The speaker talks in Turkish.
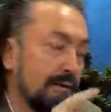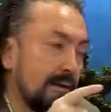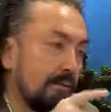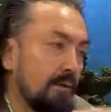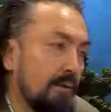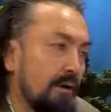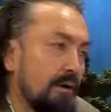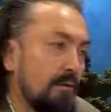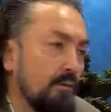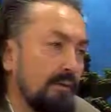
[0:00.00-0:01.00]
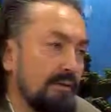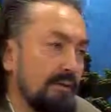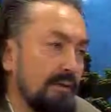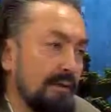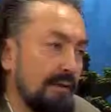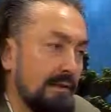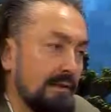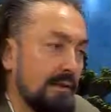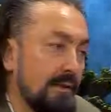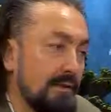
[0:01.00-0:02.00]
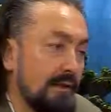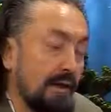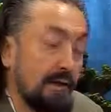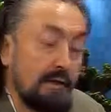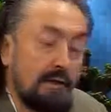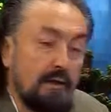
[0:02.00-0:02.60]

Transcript: İslam'ın dünyaya hakim olmasını istemezken